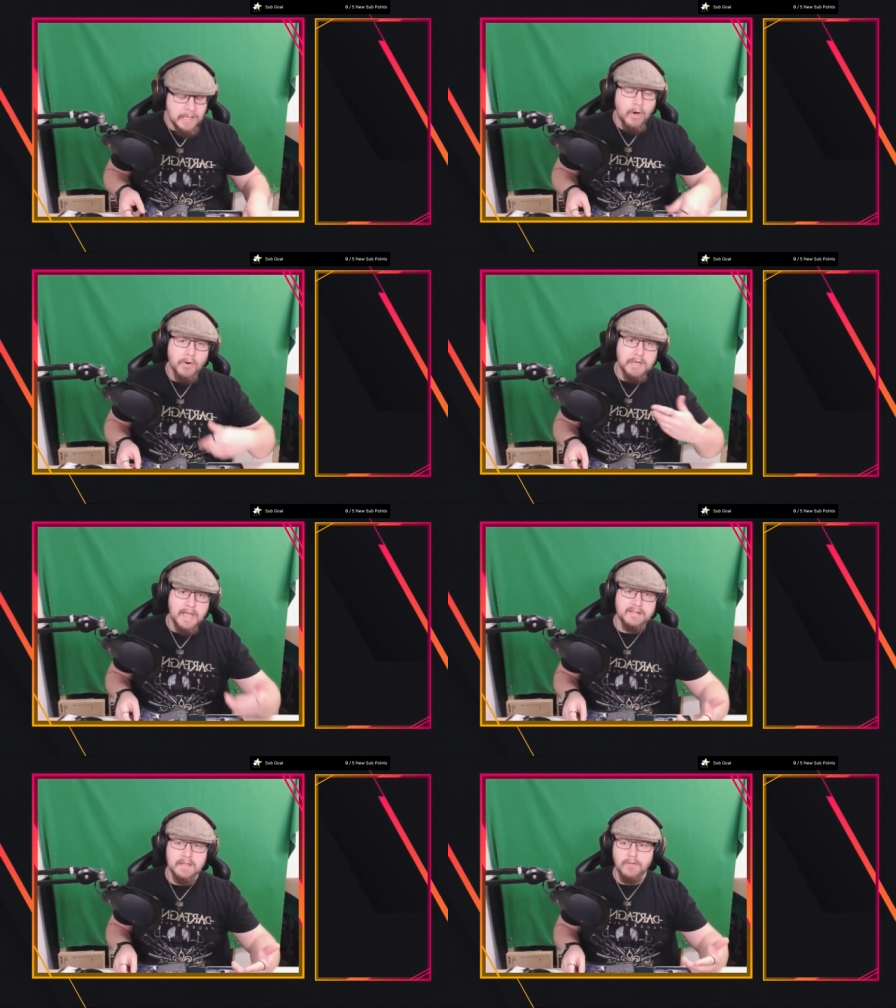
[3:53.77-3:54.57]
Und
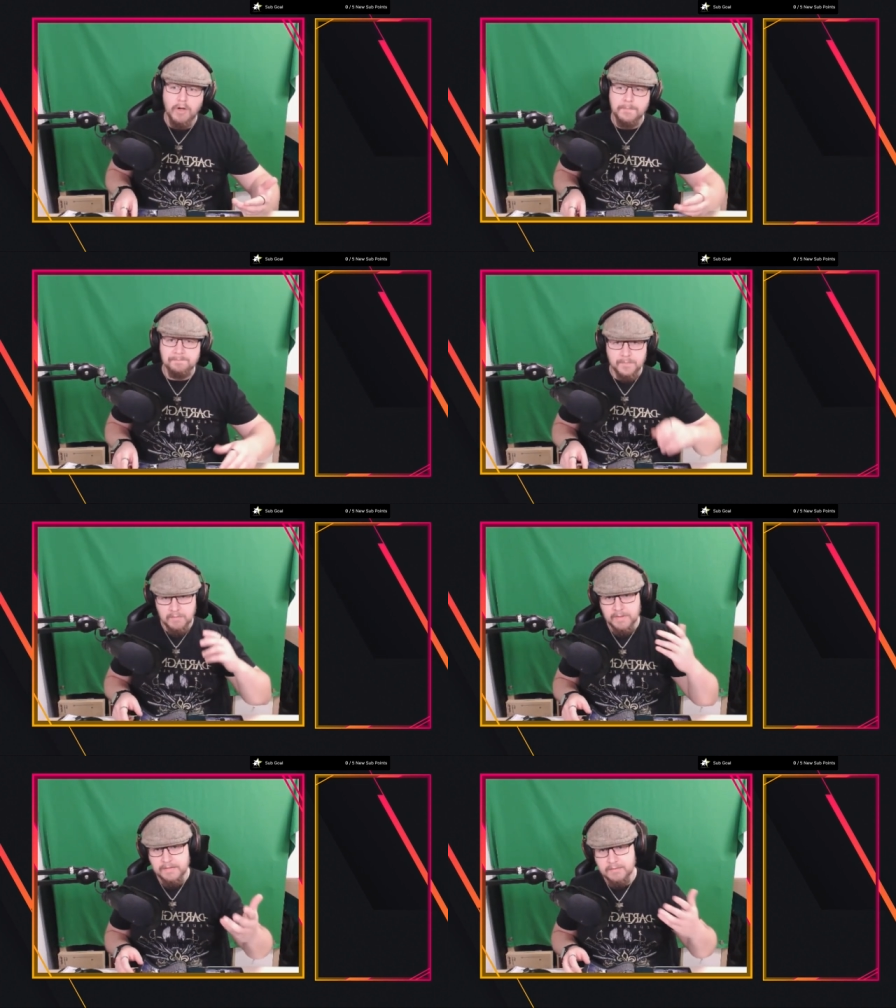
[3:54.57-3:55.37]
nächste Woche,
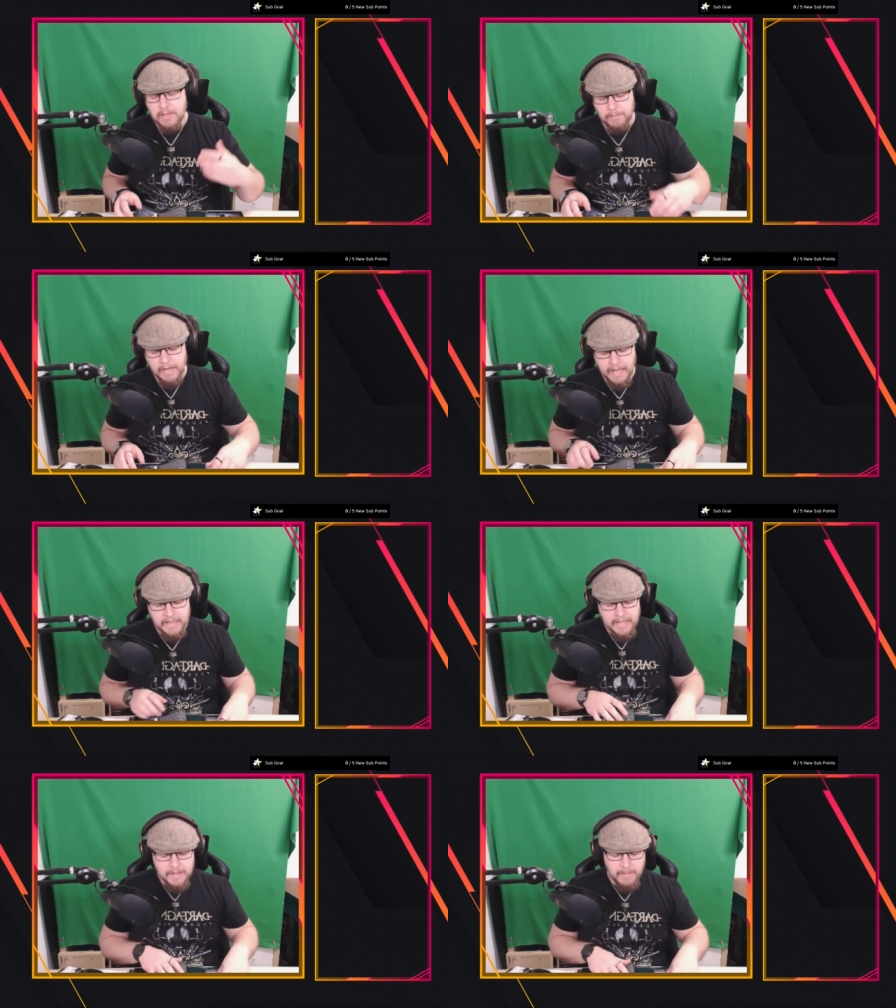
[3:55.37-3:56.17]
zumindest so der Plan,
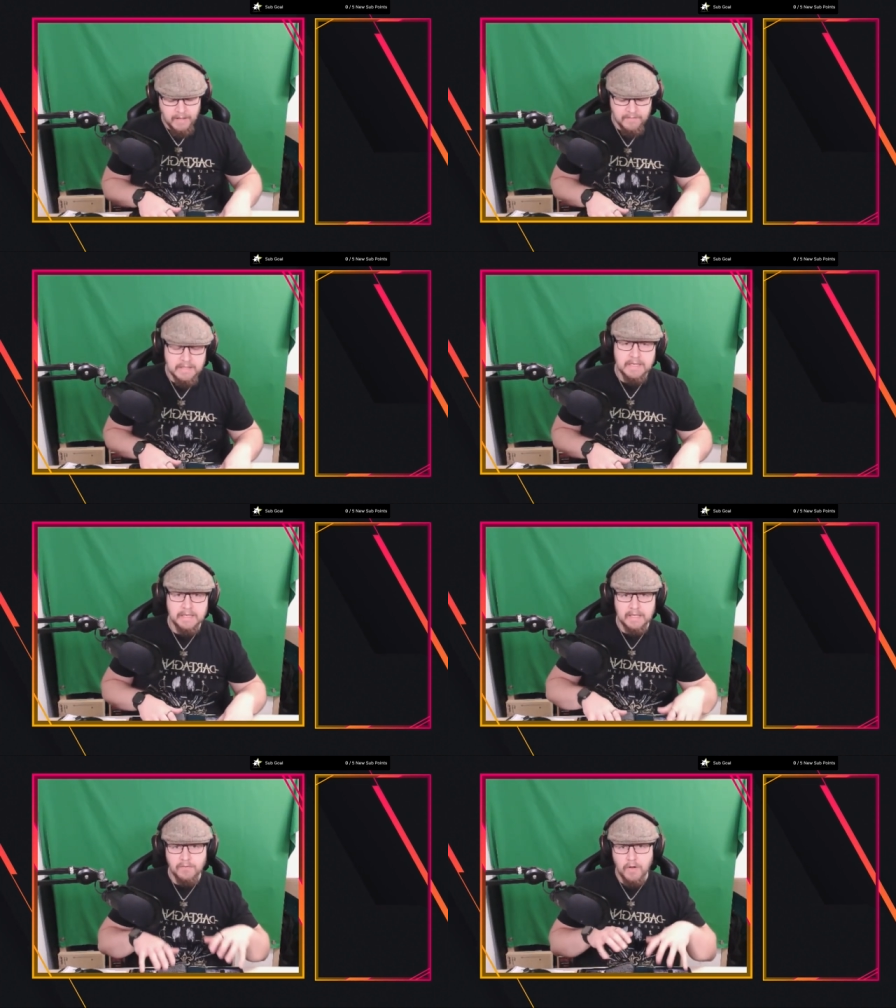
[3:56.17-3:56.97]
machen wir dann einen
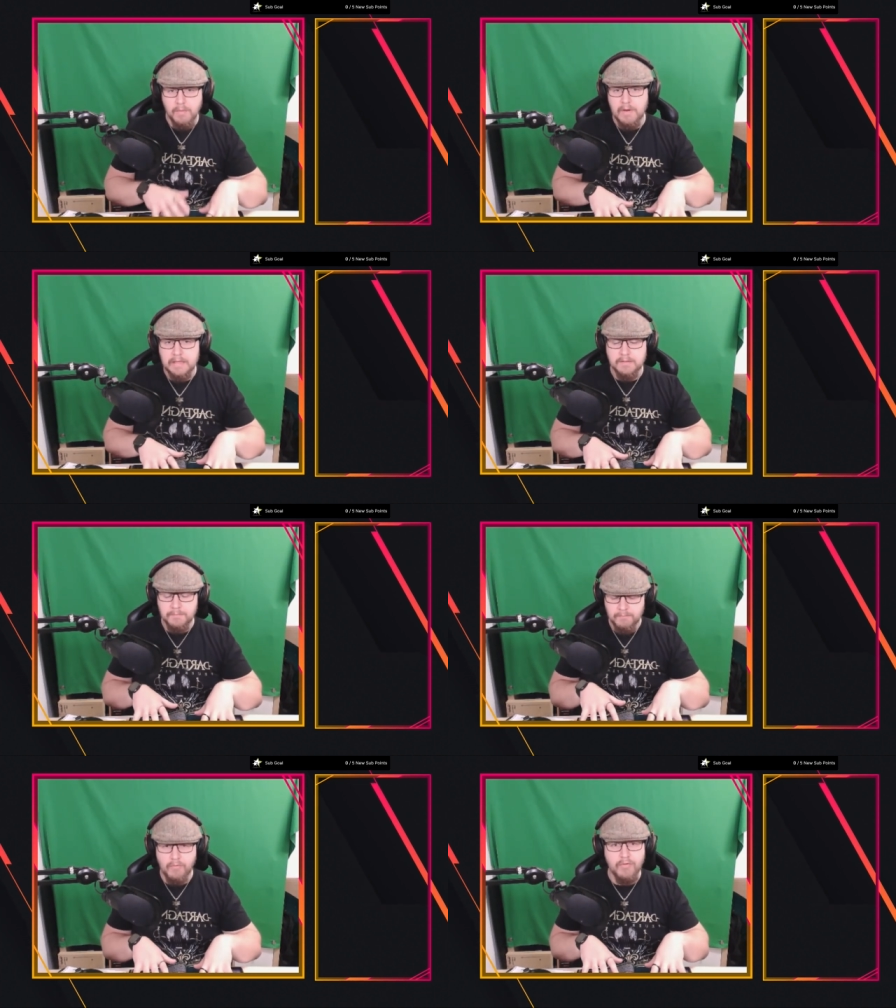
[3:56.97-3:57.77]
kleinen Vorbereit
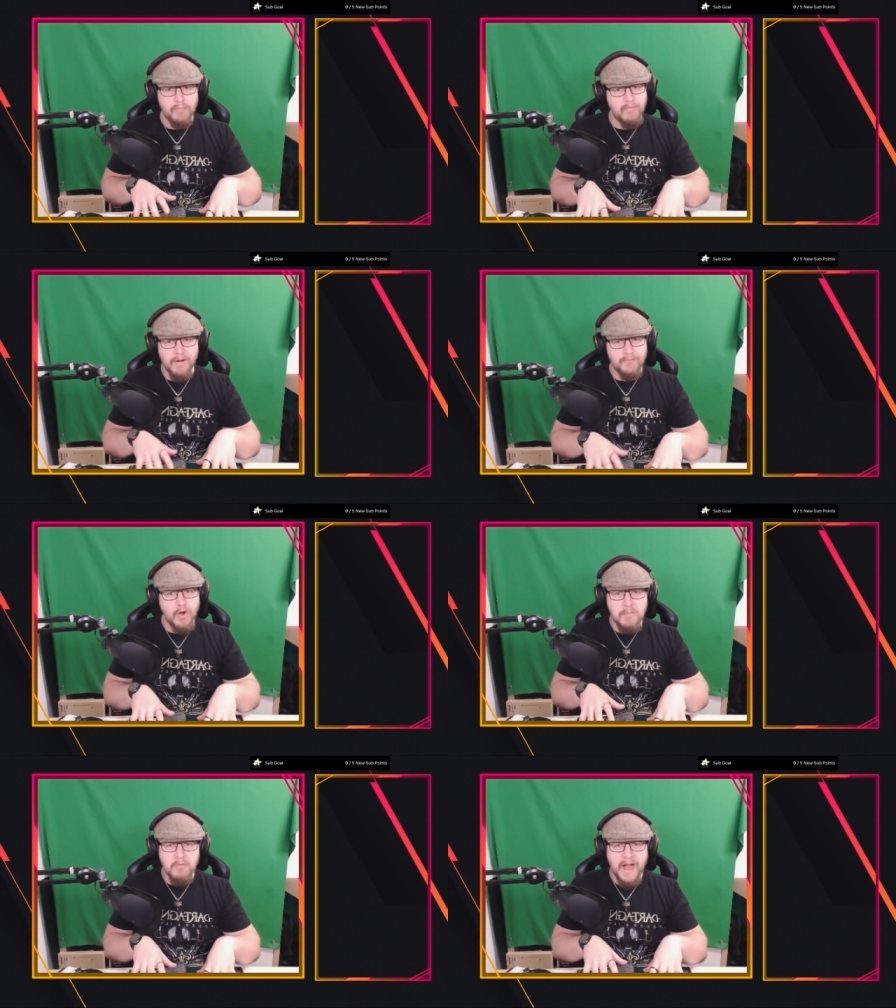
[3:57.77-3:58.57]

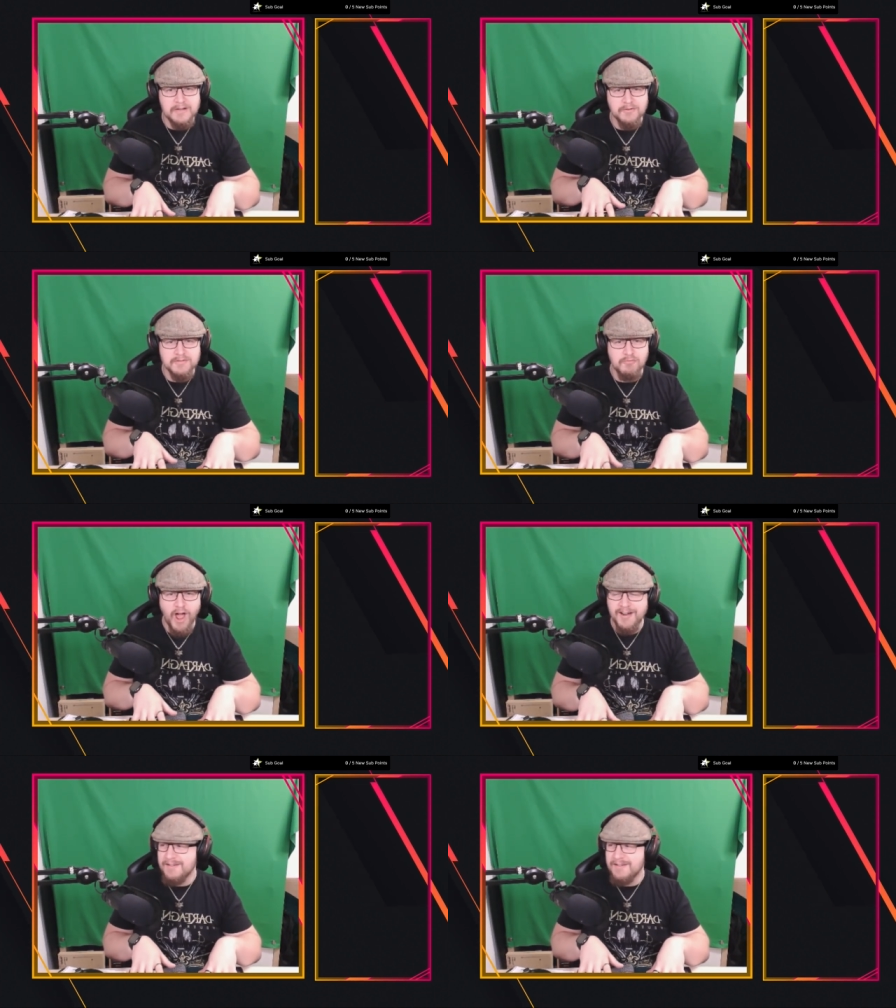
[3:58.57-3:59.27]
Vorbereitungsrun.